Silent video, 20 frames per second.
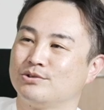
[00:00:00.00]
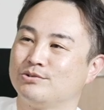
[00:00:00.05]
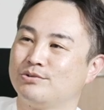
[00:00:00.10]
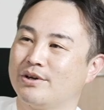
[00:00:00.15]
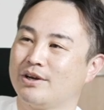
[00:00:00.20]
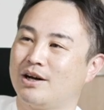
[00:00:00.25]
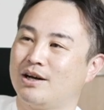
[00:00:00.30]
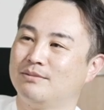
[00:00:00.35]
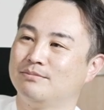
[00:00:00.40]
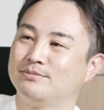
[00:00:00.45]

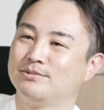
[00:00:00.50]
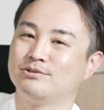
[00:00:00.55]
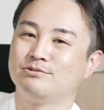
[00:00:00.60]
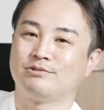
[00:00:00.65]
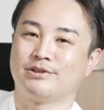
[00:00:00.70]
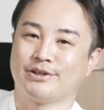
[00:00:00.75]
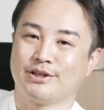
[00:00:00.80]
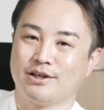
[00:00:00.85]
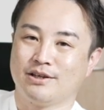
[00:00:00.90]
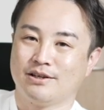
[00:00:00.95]
上半分
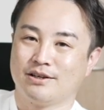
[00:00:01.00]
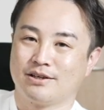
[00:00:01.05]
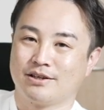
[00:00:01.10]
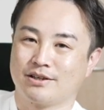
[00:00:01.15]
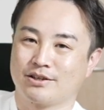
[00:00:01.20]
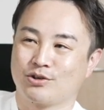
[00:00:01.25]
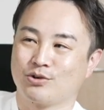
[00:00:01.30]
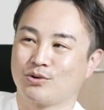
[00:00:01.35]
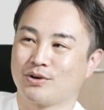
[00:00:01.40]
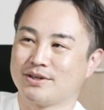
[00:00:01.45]
はね
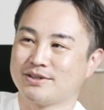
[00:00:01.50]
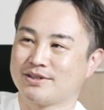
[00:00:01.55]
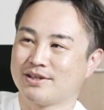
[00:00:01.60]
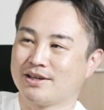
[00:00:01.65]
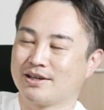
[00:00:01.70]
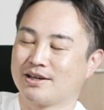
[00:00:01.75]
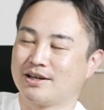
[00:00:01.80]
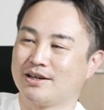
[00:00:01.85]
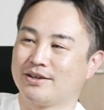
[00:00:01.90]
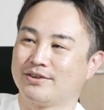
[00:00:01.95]
境界
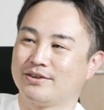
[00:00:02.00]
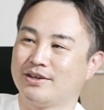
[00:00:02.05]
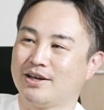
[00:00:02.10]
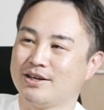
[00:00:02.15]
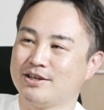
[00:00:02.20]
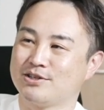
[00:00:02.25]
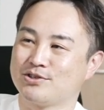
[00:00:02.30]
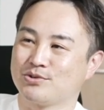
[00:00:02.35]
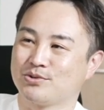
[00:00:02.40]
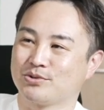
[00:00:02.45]
線がな
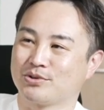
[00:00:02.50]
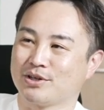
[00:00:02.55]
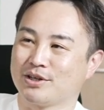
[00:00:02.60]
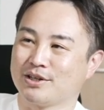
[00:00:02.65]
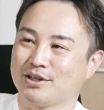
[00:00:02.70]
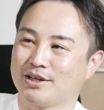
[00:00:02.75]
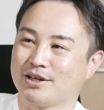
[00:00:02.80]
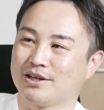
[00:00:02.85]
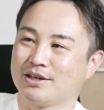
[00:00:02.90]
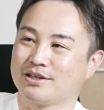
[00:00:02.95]
い状
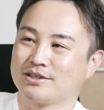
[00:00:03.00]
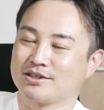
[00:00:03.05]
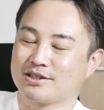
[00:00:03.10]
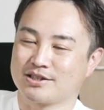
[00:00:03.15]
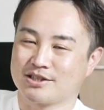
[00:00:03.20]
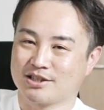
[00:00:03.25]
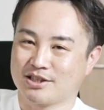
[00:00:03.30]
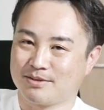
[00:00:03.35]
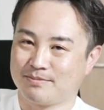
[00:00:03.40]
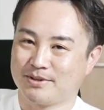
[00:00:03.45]
態で写
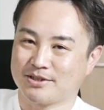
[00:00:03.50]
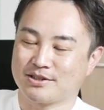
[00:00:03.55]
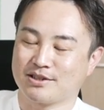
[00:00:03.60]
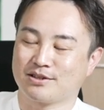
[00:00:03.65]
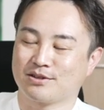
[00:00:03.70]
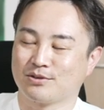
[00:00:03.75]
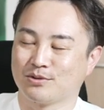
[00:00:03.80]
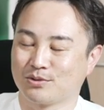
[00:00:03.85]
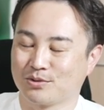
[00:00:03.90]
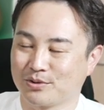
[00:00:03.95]
真が
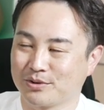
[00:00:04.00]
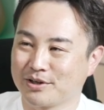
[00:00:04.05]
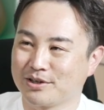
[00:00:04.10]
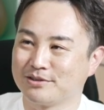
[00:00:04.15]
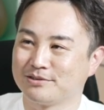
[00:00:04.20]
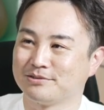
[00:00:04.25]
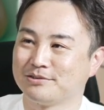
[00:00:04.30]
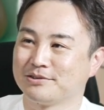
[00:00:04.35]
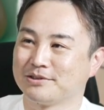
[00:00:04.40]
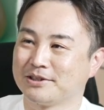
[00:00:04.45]
バシャッと撮れ
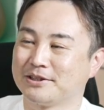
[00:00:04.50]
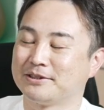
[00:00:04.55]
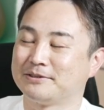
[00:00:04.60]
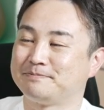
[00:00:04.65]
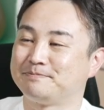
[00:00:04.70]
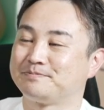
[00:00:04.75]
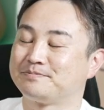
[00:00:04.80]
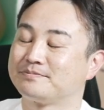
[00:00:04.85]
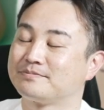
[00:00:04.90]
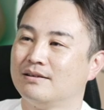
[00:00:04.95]
るので、
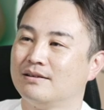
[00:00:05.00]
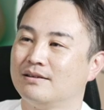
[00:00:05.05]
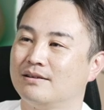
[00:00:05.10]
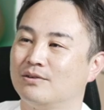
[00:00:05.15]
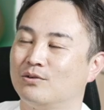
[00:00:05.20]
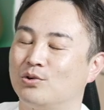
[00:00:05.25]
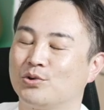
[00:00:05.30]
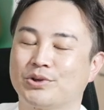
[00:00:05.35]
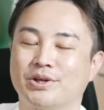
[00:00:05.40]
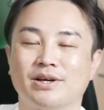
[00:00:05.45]

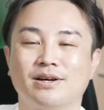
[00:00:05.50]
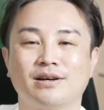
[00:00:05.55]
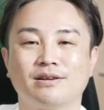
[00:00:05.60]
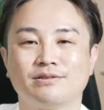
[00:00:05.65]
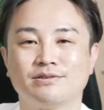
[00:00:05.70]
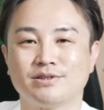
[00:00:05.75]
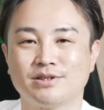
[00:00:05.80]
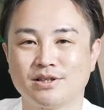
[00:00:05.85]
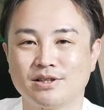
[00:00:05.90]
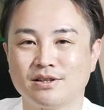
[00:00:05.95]
お手
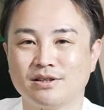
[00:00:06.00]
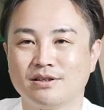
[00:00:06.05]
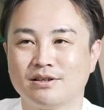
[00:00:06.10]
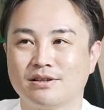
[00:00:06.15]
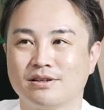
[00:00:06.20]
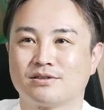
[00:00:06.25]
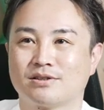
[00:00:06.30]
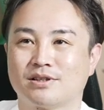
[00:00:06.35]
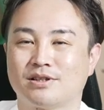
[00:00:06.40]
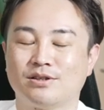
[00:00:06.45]
軽に
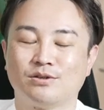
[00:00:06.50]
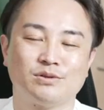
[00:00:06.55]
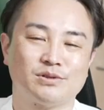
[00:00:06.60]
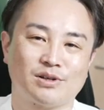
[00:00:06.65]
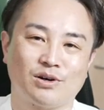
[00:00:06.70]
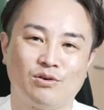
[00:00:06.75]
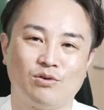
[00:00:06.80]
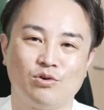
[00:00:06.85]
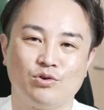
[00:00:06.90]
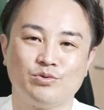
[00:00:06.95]
気度
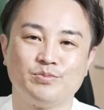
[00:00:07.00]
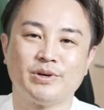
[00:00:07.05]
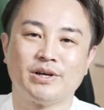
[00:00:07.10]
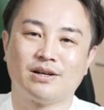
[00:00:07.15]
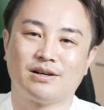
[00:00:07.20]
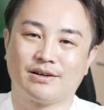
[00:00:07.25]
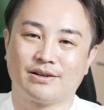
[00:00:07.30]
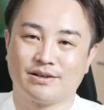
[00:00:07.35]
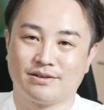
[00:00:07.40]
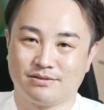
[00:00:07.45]
差を埋め
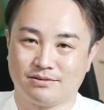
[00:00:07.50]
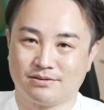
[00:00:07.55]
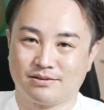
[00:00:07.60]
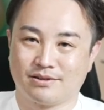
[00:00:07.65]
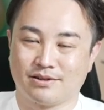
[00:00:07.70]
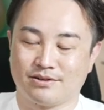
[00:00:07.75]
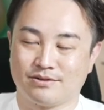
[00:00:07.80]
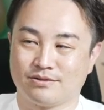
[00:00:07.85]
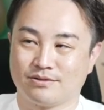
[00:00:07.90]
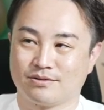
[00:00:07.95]
られるっ
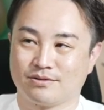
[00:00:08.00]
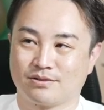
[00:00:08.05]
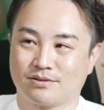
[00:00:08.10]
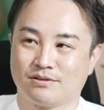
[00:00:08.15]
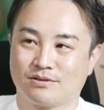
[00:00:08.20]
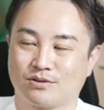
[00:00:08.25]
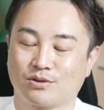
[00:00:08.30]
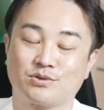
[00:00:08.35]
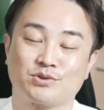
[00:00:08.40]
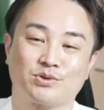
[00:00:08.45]
ていう
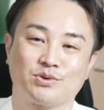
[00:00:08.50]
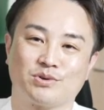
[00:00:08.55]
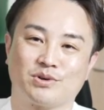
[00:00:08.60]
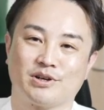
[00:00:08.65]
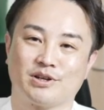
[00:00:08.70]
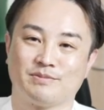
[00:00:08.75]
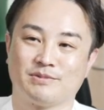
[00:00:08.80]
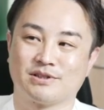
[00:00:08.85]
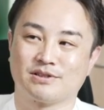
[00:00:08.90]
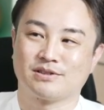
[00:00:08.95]
特徴があ
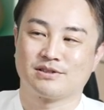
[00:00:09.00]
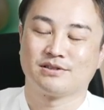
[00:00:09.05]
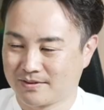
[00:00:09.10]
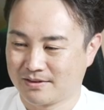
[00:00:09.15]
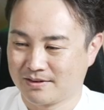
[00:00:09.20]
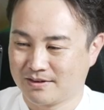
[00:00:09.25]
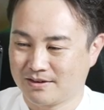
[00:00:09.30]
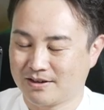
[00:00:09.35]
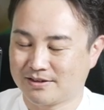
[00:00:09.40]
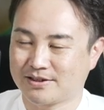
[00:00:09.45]
ります。
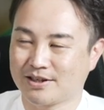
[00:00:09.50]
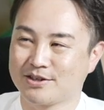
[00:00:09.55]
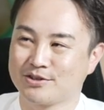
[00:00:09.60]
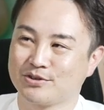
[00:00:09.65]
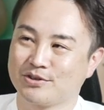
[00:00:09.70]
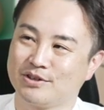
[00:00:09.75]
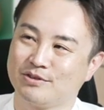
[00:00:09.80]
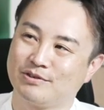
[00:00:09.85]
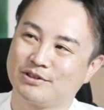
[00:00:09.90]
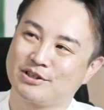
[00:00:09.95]
だから最
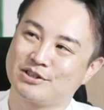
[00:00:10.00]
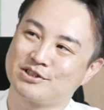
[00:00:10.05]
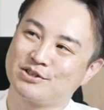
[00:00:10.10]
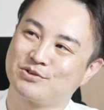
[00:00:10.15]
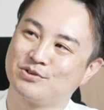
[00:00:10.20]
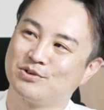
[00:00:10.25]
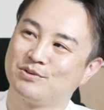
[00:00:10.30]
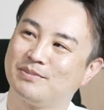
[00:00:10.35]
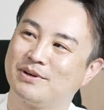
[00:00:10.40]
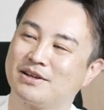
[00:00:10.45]
初に私
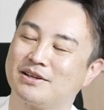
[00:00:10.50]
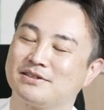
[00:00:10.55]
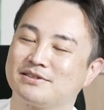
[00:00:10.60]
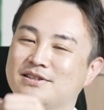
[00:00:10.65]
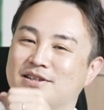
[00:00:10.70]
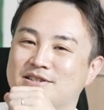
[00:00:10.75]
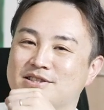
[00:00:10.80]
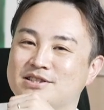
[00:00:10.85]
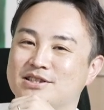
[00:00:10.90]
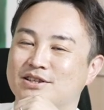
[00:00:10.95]
この
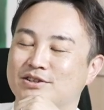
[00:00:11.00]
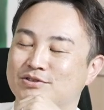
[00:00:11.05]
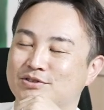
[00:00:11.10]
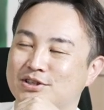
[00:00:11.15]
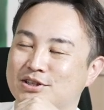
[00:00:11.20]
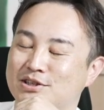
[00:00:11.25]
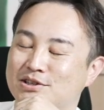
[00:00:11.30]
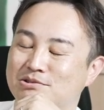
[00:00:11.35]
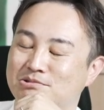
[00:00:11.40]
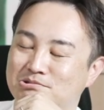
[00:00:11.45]
バランサー
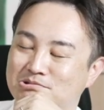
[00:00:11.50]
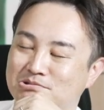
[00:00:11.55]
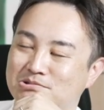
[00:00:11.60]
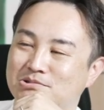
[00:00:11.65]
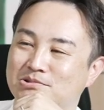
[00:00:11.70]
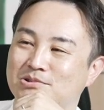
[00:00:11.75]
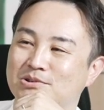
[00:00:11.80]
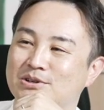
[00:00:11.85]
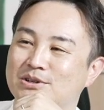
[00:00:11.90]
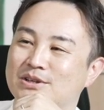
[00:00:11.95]
GND
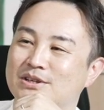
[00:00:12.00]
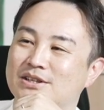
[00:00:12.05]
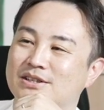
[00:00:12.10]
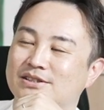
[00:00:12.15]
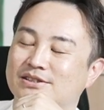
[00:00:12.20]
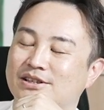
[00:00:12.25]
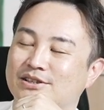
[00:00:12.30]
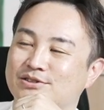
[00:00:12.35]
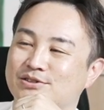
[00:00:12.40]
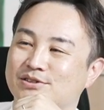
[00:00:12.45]
を
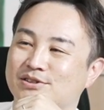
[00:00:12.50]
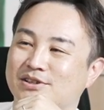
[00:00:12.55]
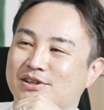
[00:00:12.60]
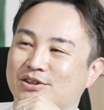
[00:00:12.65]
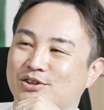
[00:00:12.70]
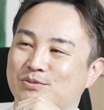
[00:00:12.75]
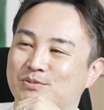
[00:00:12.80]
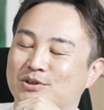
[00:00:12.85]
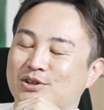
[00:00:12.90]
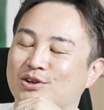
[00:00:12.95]
最初に使っ
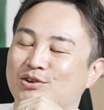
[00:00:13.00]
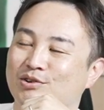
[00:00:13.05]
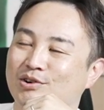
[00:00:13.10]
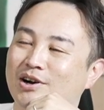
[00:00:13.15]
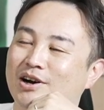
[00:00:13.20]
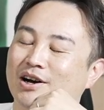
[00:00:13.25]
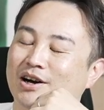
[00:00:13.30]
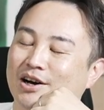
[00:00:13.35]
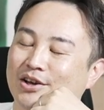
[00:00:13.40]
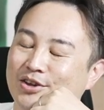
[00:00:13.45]
て思ったの
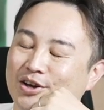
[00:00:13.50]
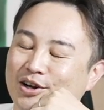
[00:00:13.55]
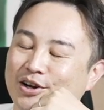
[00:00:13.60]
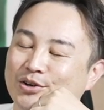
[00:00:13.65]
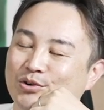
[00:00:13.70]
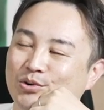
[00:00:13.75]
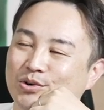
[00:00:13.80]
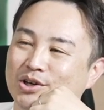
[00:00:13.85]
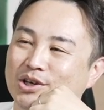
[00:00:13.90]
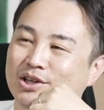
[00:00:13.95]
が、あ、なんか
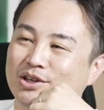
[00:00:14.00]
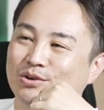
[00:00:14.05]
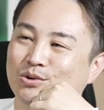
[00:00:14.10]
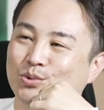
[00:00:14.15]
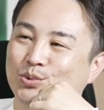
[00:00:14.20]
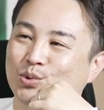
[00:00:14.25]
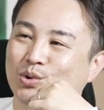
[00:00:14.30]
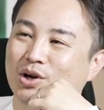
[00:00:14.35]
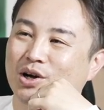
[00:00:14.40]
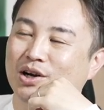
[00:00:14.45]
余計なこ
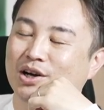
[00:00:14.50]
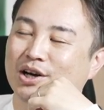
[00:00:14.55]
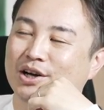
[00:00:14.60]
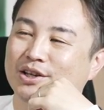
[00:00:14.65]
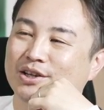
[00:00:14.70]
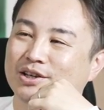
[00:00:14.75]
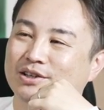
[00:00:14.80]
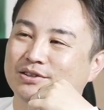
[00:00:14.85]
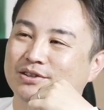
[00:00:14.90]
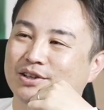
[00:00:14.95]
と考え
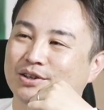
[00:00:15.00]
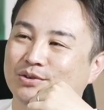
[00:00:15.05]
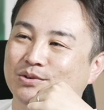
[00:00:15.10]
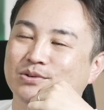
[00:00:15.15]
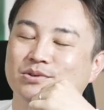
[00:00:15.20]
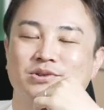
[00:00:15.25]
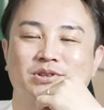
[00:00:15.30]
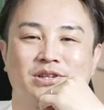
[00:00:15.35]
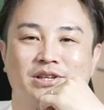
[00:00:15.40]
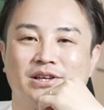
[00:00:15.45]
なくてよ
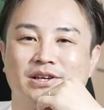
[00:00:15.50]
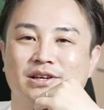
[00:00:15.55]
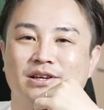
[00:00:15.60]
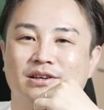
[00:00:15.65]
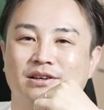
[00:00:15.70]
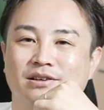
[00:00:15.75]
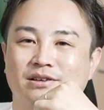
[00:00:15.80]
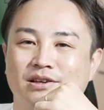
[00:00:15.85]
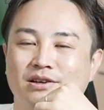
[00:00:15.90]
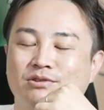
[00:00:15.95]
くって
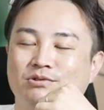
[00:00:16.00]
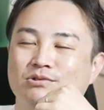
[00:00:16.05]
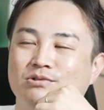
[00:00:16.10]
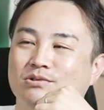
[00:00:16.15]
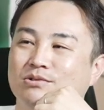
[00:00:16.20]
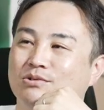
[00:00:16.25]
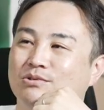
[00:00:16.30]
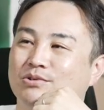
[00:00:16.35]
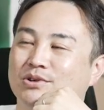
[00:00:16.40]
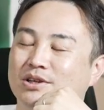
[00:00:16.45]
結
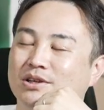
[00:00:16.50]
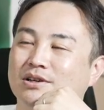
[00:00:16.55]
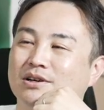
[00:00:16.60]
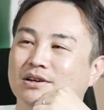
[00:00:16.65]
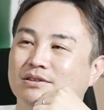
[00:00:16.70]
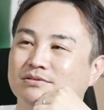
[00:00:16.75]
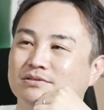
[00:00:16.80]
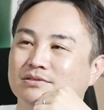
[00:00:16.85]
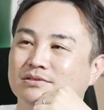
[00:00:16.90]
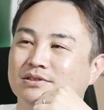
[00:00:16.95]
構お気
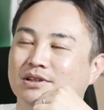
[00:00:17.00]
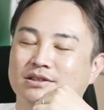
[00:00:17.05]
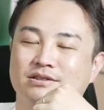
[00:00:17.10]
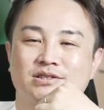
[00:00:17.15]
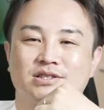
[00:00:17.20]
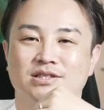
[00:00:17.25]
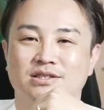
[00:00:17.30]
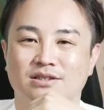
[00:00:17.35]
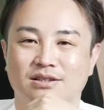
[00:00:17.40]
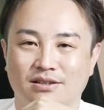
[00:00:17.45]
軽楽
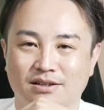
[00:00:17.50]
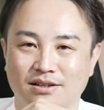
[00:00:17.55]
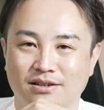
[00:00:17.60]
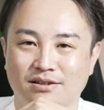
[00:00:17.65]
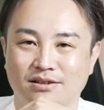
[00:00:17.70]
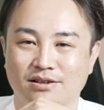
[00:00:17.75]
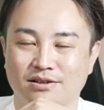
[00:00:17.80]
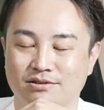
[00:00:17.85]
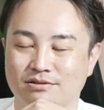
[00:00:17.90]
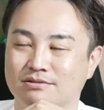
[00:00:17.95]
ちんだなっ
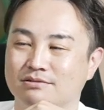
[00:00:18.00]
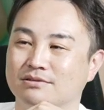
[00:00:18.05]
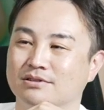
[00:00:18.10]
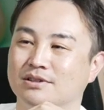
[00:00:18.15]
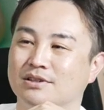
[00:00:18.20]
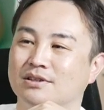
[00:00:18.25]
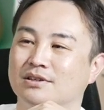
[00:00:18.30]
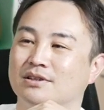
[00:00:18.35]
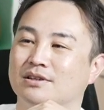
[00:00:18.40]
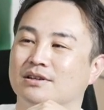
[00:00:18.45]
ていう
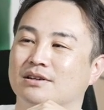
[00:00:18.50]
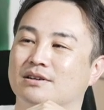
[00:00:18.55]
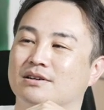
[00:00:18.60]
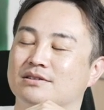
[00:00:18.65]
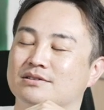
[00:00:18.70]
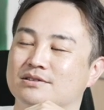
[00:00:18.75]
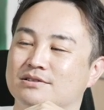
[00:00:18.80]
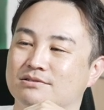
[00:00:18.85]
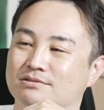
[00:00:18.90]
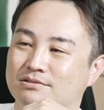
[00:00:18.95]

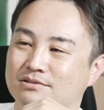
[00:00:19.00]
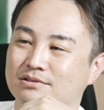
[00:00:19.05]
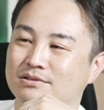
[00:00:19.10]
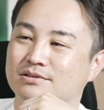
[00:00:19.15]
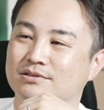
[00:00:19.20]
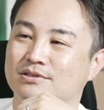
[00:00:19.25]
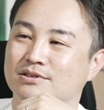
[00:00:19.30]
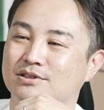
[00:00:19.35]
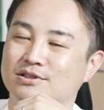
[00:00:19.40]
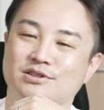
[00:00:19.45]
感じ
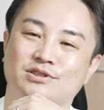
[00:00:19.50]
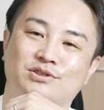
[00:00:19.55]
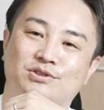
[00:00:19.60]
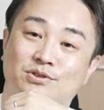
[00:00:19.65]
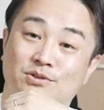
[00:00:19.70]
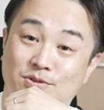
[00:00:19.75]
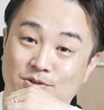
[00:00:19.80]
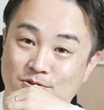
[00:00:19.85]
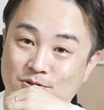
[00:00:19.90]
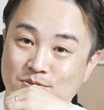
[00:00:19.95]
の印
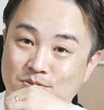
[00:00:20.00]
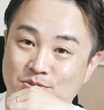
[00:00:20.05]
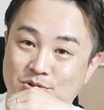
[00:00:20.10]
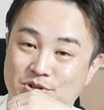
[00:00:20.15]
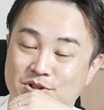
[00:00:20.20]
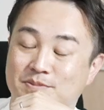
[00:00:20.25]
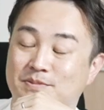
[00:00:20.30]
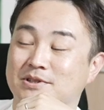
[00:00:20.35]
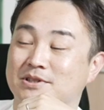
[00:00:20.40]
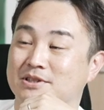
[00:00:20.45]
象を持
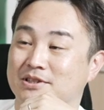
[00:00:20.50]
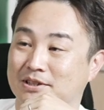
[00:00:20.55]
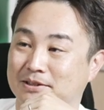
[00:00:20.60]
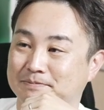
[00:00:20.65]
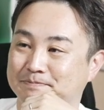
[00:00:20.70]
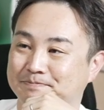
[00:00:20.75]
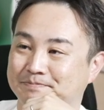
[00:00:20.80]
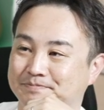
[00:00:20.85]
ちました。